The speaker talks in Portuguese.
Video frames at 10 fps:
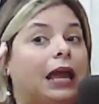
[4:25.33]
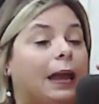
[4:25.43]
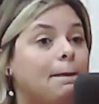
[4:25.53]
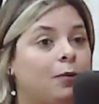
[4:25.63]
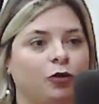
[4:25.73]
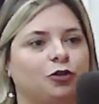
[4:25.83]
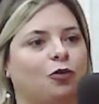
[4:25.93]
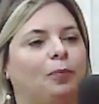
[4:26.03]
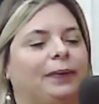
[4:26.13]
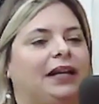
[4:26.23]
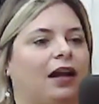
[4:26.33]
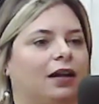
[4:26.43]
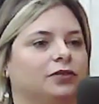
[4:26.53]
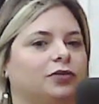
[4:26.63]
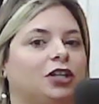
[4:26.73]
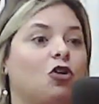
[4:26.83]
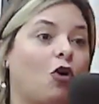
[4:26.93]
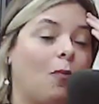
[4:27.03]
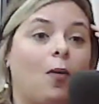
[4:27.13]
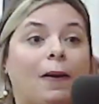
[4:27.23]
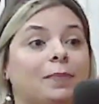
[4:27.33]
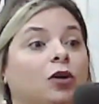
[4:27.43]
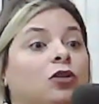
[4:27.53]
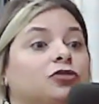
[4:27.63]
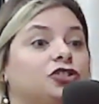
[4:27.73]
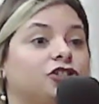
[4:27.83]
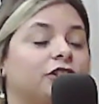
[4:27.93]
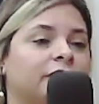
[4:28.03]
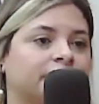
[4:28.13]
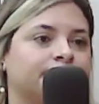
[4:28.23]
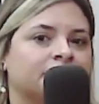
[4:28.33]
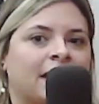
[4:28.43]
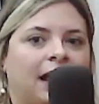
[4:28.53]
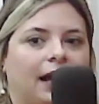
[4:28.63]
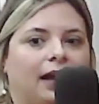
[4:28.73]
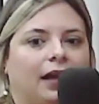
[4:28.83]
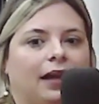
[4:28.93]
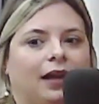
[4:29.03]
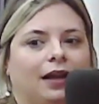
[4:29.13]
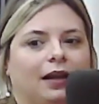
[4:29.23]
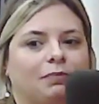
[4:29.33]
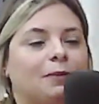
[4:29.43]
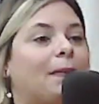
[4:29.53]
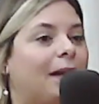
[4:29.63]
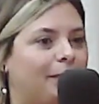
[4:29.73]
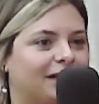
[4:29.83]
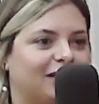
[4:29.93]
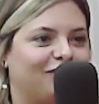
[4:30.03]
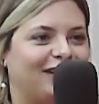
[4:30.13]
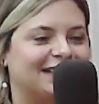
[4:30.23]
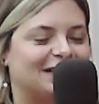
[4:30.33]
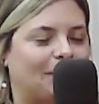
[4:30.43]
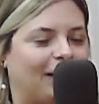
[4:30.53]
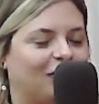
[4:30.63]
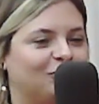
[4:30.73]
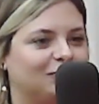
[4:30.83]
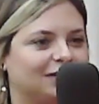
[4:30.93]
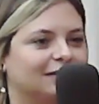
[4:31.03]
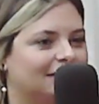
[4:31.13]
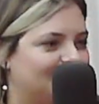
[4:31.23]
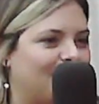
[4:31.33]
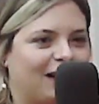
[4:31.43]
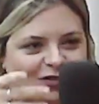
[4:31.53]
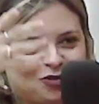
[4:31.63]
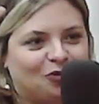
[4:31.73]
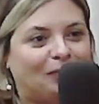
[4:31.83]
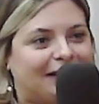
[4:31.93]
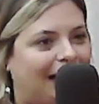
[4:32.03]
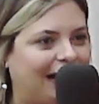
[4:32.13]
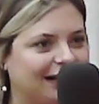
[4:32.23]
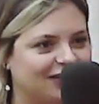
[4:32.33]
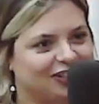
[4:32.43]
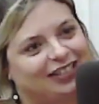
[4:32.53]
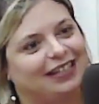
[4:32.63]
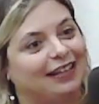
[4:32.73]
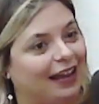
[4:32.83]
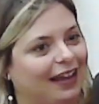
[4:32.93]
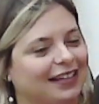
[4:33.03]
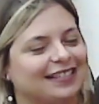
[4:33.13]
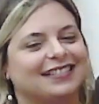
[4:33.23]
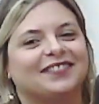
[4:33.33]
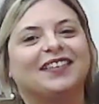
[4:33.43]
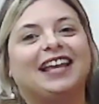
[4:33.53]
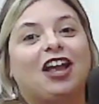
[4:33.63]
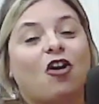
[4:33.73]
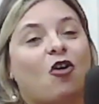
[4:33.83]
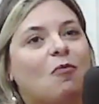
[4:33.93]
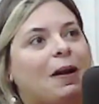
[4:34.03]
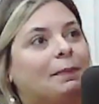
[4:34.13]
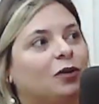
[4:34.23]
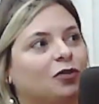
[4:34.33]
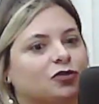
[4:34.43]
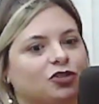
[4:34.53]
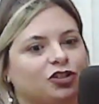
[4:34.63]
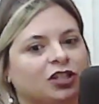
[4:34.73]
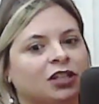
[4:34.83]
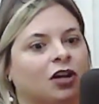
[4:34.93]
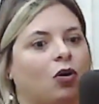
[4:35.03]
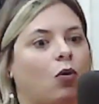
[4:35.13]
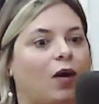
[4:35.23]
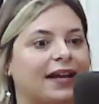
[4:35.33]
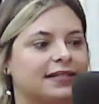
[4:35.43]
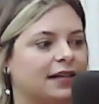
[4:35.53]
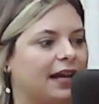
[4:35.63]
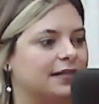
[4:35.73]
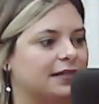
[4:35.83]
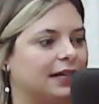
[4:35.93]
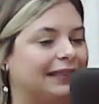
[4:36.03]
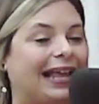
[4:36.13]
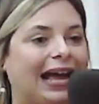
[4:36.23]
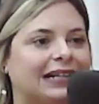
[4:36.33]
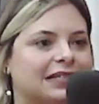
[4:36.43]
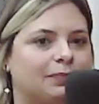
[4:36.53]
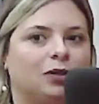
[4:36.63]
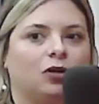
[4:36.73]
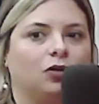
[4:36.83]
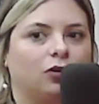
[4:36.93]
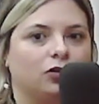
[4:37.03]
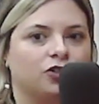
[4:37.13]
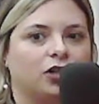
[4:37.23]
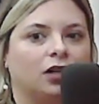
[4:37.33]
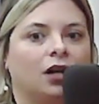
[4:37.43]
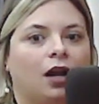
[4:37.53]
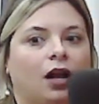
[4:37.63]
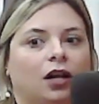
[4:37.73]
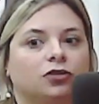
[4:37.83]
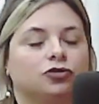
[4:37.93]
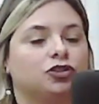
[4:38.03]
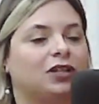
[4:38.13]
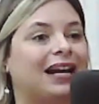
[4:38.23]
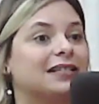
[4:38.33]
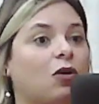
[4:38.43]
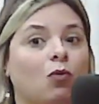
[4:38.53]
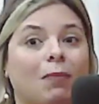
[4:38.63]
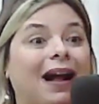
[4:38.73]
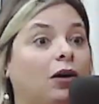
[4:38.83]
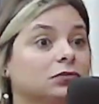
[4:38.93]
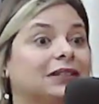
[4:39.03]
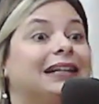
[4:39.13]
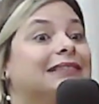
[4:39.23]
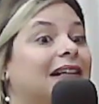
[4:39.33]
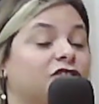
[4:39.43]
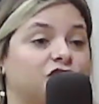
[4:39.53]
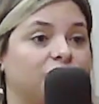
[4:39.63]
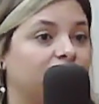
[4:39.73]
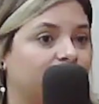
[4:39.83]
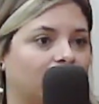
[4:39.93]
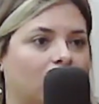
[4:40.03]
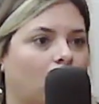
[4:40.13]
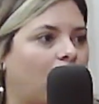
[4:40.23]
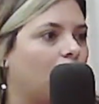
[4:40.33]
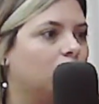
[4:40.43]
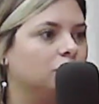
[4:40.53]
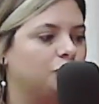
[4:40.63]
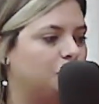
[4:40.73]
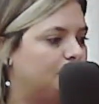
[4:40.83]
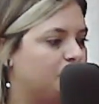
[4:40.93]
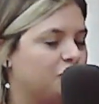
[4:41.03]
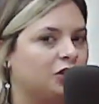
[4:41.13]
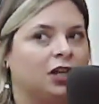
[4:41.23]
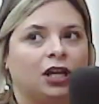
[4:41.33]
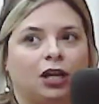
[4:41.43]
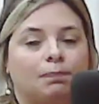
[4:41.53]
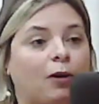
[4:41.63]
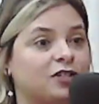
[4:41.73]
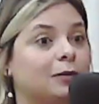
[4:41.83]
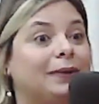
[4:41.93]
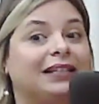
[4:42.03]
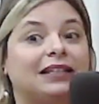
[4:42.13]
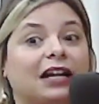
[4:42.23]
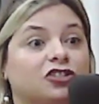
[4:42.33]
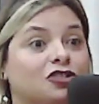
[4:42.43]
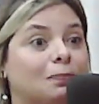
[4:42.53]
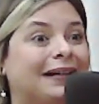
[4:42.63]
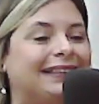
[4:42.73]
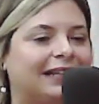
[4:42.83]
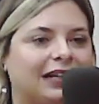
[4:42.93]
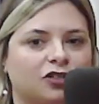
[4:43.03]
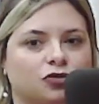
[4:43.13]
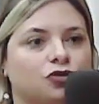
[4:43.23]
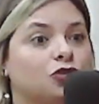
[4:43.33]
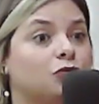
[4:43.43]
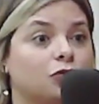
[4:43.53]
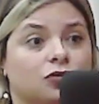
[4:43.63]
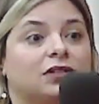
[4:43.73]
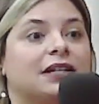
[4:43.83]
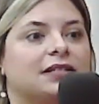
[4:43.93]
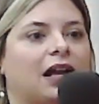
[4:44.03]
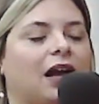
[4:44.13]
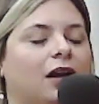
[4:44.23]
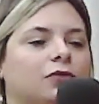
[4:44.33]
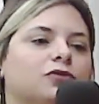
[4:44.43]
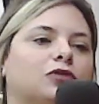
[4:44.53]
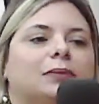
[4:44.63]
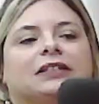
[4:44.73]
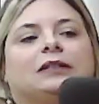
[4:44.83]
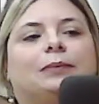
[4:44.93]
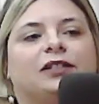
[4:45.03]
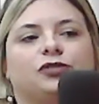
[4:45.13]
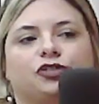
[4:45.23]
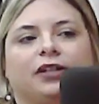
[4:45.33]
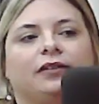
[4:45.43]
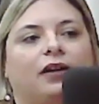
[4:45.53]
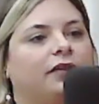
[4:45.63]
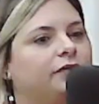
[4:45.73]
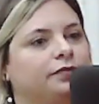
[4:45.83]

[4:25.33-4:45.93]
É muito complicado. E como a biologia, é, me permita lhe fazer essa pergunta, para a sumidade que és, como a biologia ou essa, essa análise biológica nos traz alguma alternativa ou algum tipo de possibilidade de manejo, de uso dessa água de uma maneira mais sustentável?